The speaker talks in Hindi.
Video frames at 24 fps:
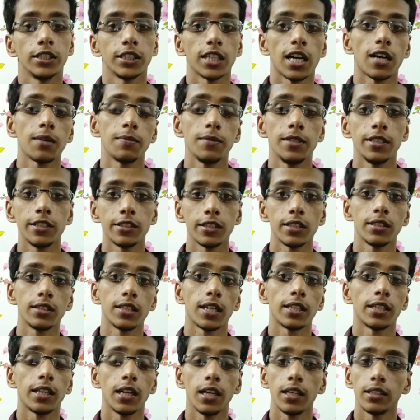चार मिनट से
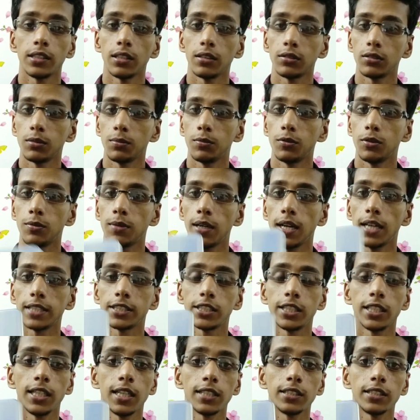ज़्यादा लेता हूँ तो मोबाइल अच्छी